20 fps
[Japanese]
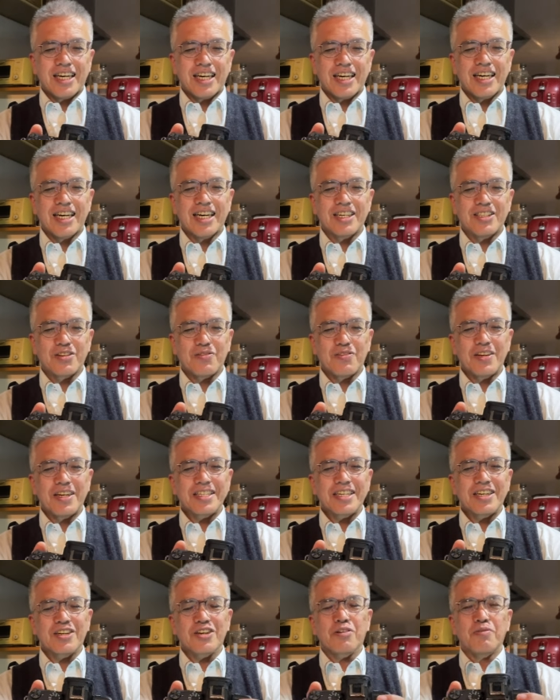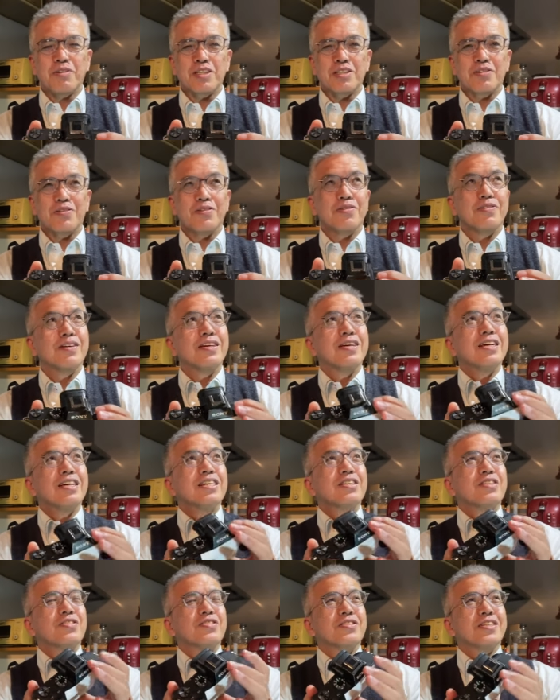えっと、皆さんのコメントを
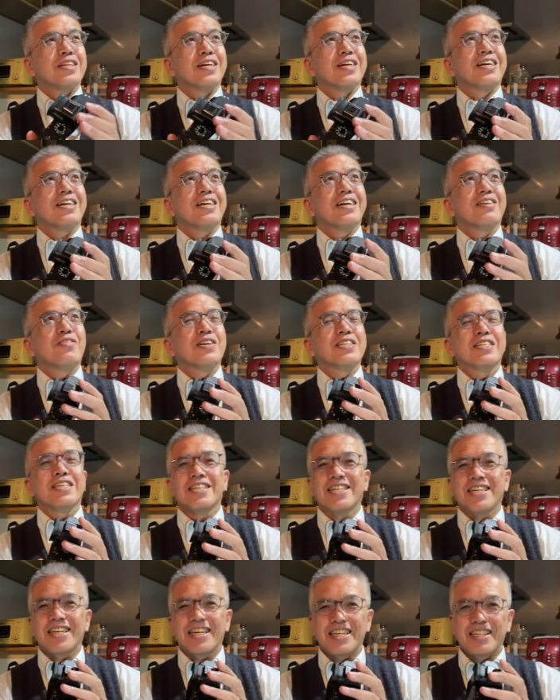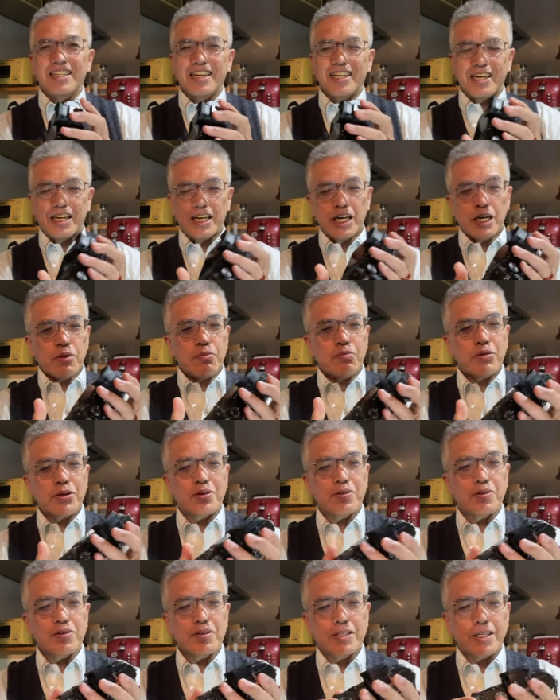読んで読ませていただいてびっ
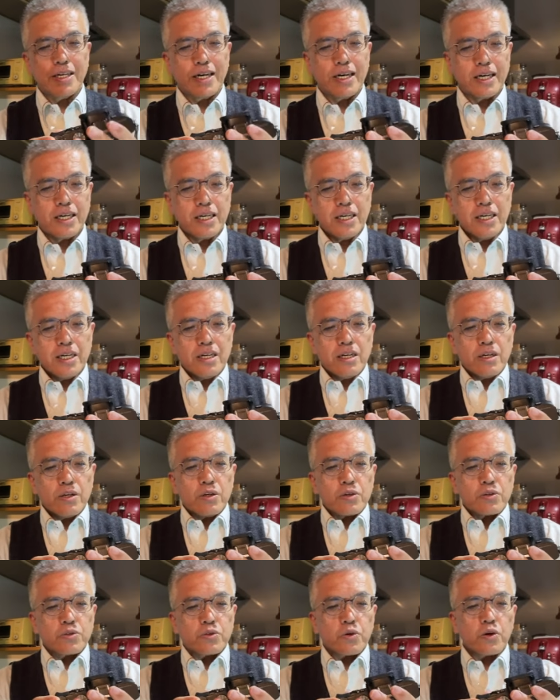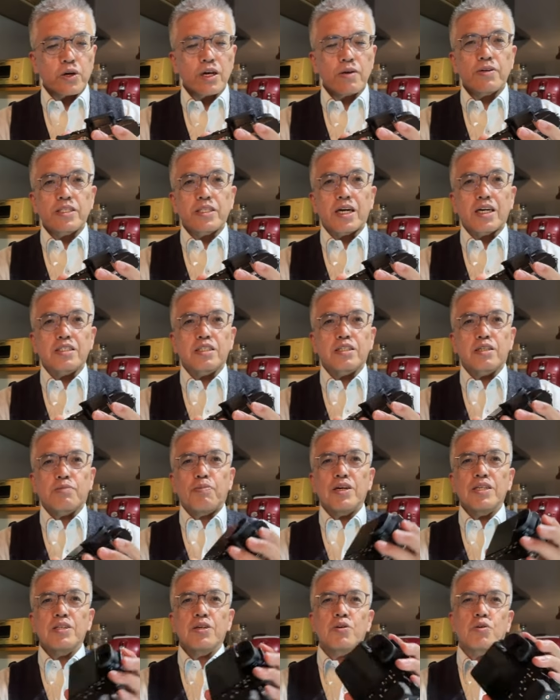くりしてそういえば
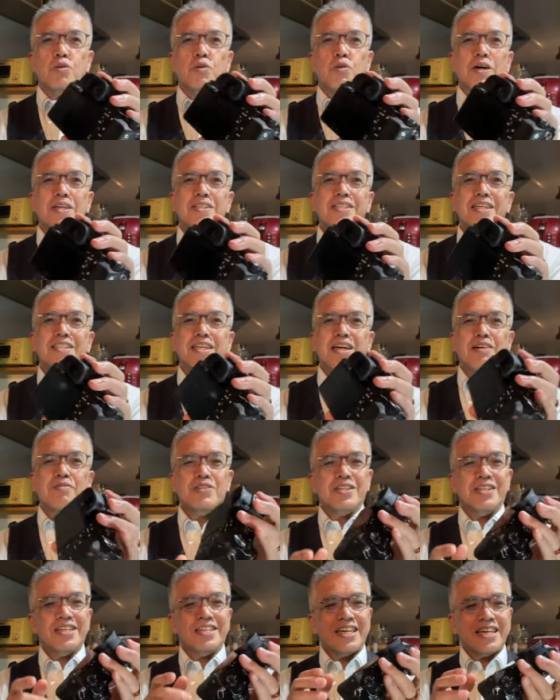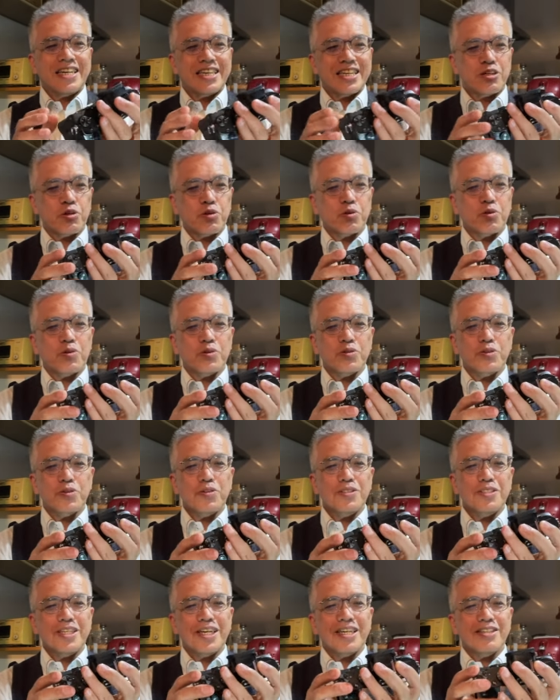タッチパネル壊れちゃったかもしれないこす
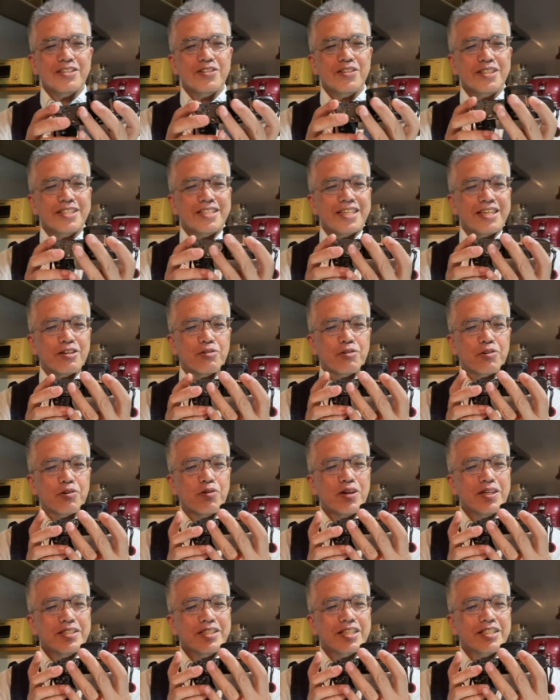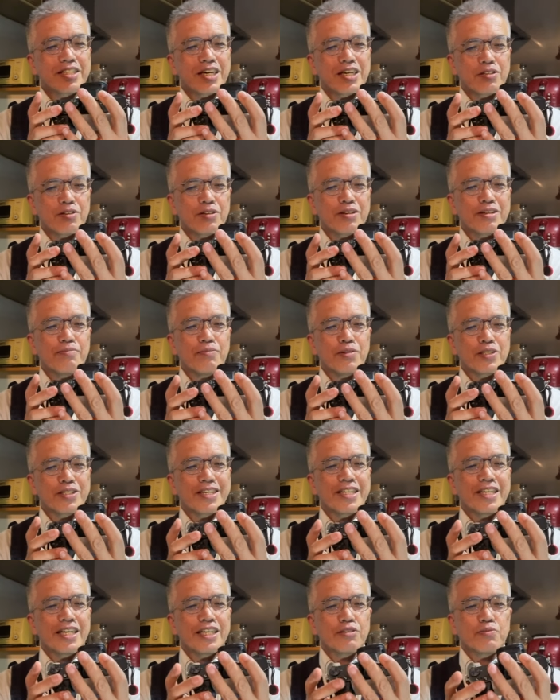れちゃすぎて壊れちゃったかもしれ
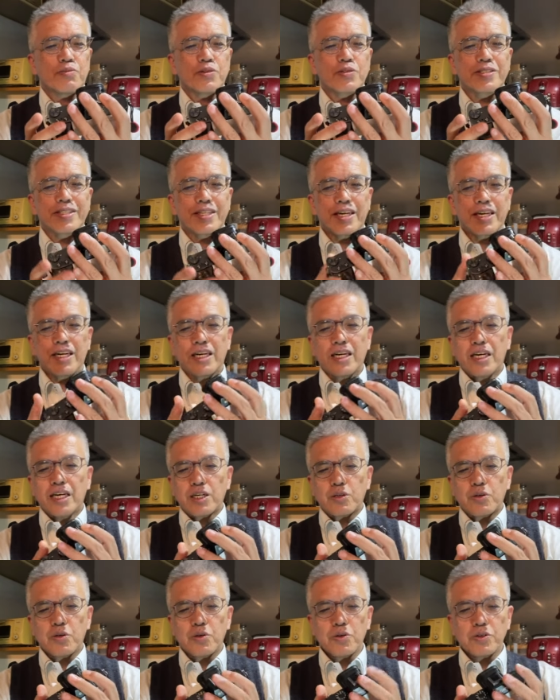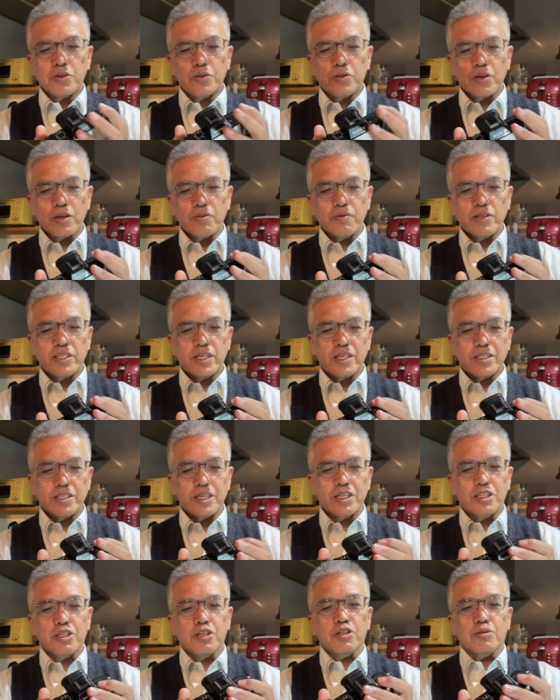ないと思って今日一生懸命設定
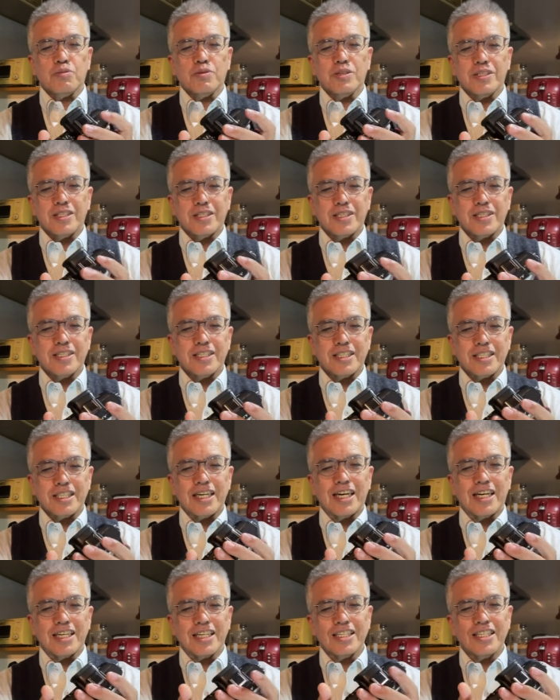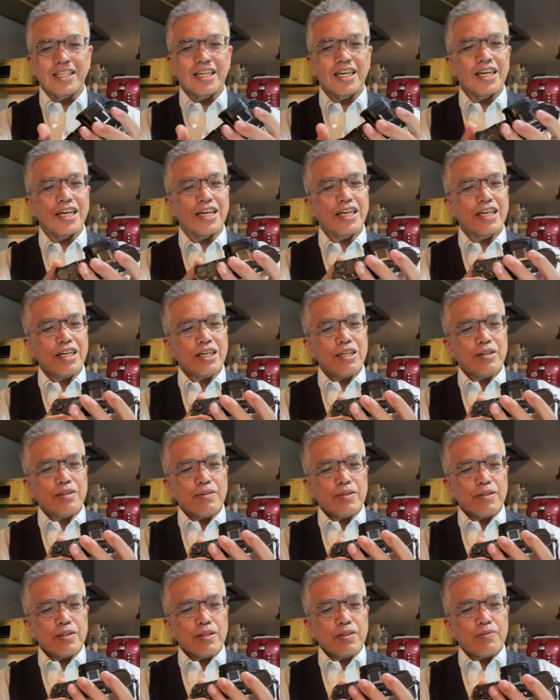しようと思ったらですね
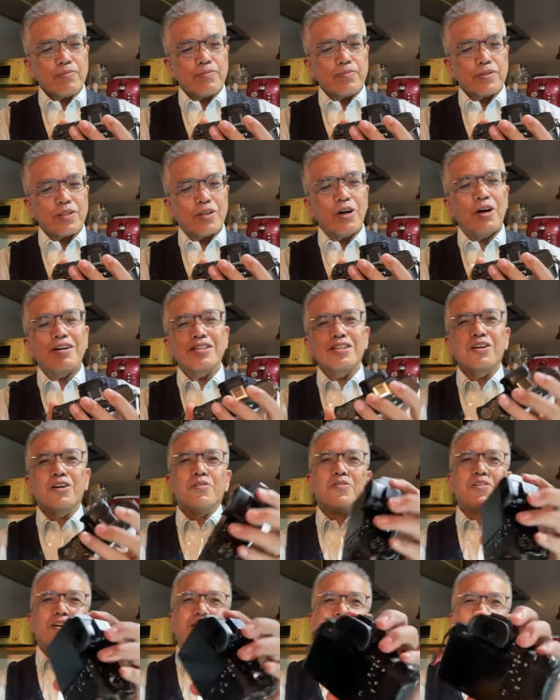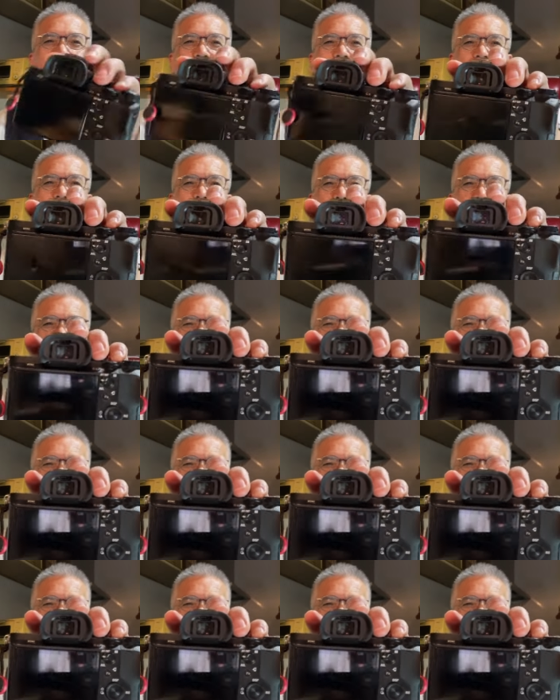どうもアルファ